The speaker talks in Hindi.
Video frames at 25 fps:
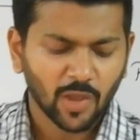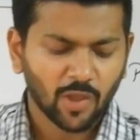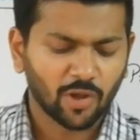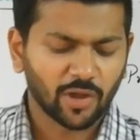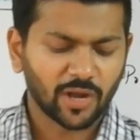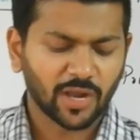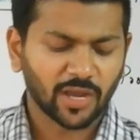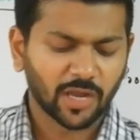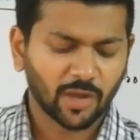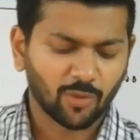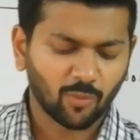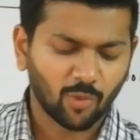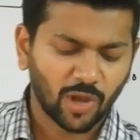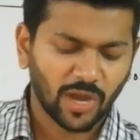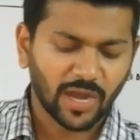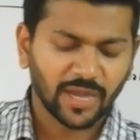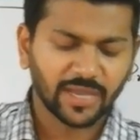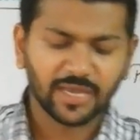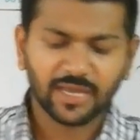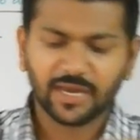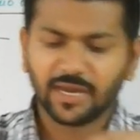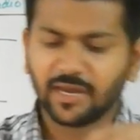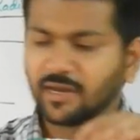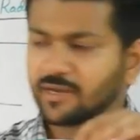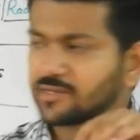और अगर वो
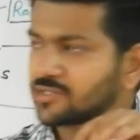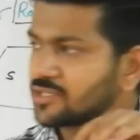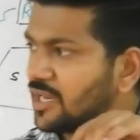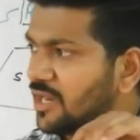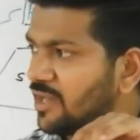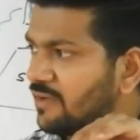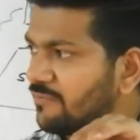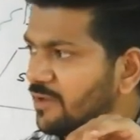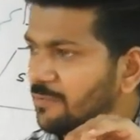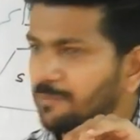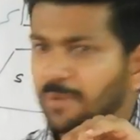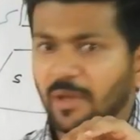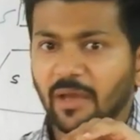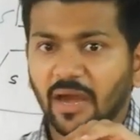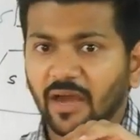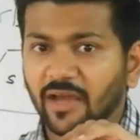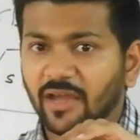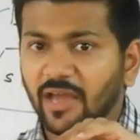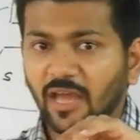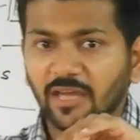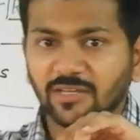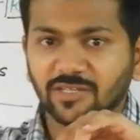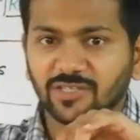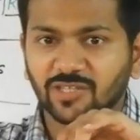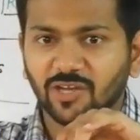हायर एनर्जी लेवल पे
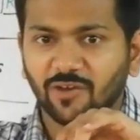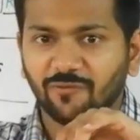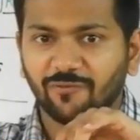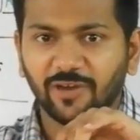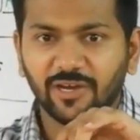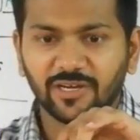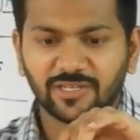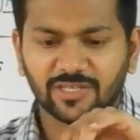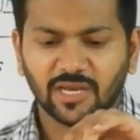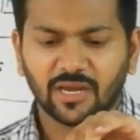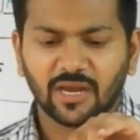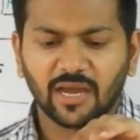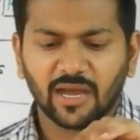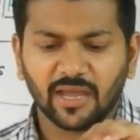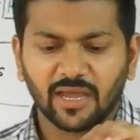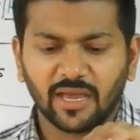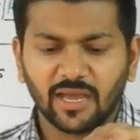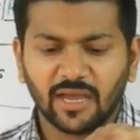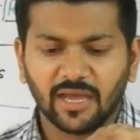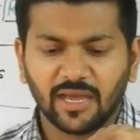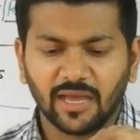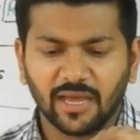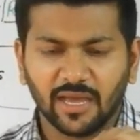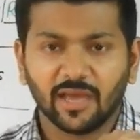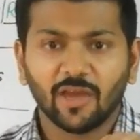अगेंस्ट द फील्ड चला
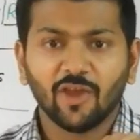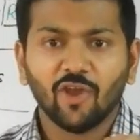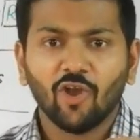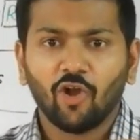गया है